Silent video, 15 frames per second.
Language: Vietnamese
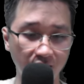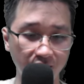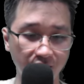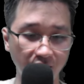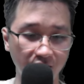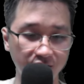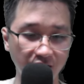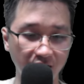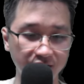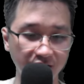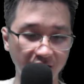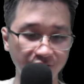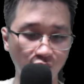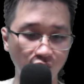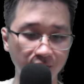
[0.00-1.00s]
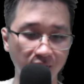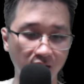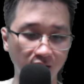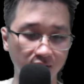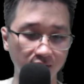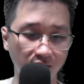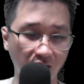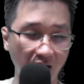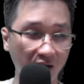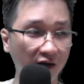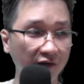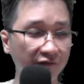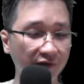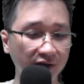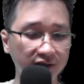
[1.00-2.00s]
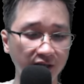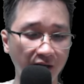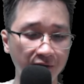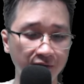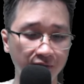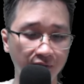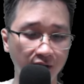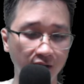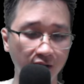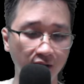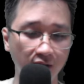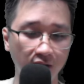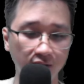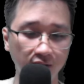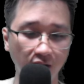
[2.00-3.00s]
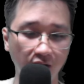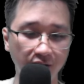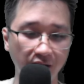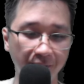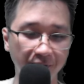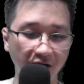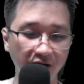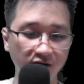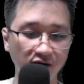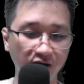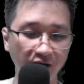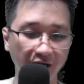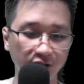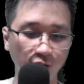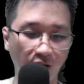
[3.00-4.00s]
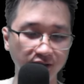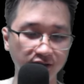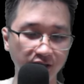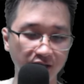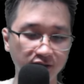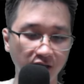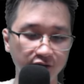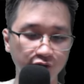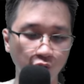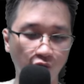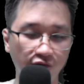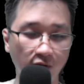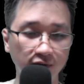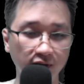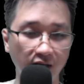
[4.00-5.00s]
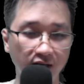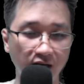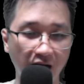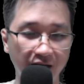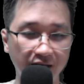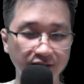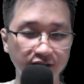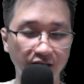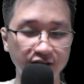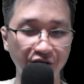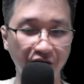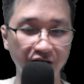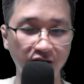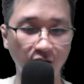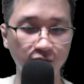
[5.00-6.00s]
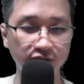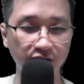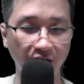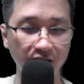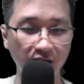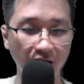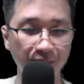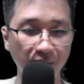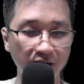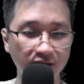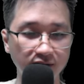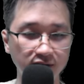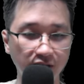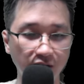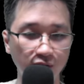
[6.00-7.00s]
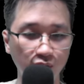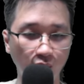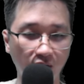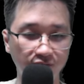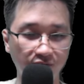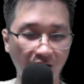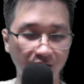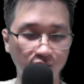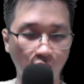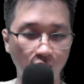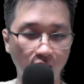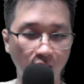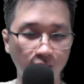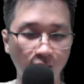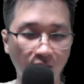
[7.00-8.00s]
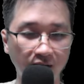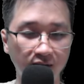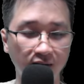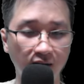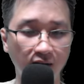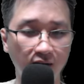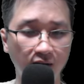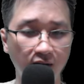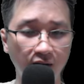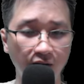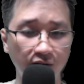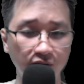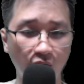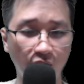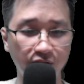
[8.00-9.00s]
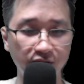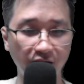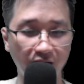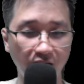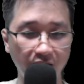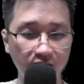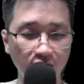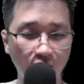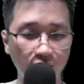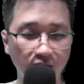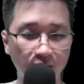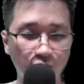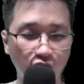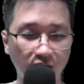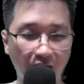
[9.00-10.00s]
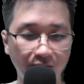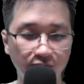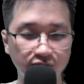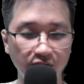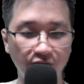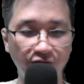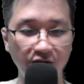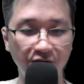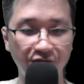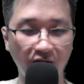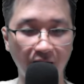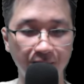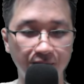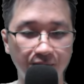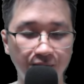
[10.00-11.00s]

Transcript: Nhưng chân chính vui mừng là ở phía sau. Thời điểm khi Khương Nghị toàn diện nhận chủ phong thần đài, chân chính khống chế đế bình siêu tuyệt vạn cổ hồng hoang, đột nhiên lĩnh ngộ được một ảo diệu phi phàm.